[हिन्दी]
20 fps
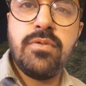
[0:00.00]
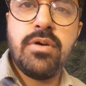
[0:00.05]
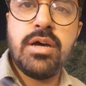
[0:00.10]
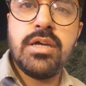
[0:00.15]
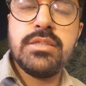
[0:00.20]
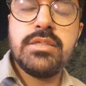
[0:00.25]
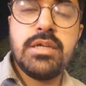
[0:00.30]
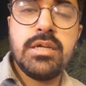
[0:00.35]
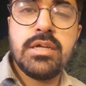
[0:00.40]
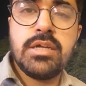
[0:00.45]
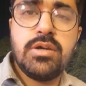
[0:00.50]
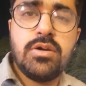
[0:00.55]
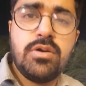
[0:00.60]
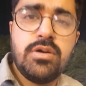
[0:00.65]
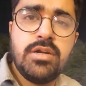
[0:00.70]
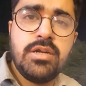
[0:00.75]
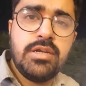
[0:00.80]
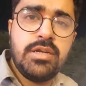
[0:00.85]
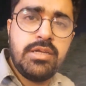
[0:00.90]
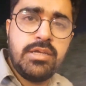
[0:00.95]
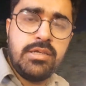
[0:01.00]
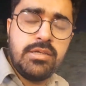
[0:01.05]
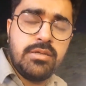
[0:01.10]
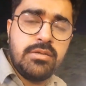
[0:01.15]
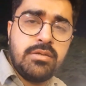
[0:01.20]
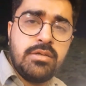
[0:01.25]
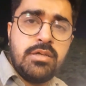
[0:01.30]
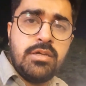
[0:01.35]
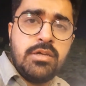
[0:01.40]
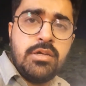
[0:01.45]
वहाँ जाके ऑर्डर नहीं
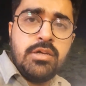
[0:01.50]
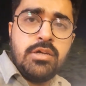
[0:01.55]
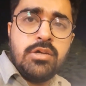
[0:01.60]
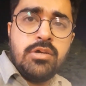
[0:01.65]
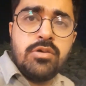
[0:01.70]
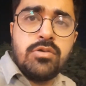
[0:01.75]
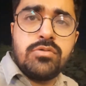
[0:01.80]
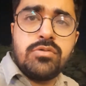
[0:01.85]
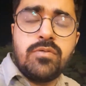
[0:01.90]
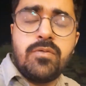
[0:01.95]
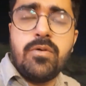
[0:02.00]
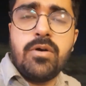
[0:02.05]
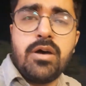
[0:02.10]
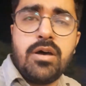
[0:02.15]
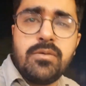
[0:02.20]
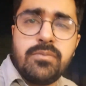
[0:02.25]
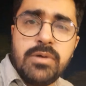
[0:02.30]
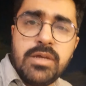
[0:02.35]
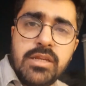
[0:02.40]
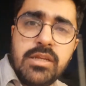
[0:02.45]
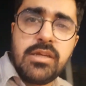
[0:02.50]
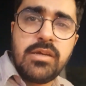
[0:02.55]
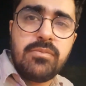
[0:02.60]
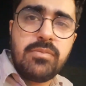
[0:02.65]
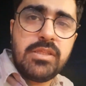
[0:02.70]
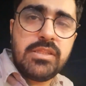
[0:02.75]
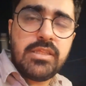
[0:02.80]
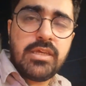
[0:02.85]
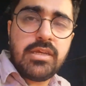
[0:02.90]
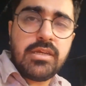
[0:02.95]
है तो वहाँ पे इनके
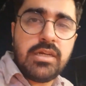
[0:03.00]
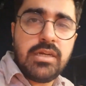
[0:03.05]
बंदे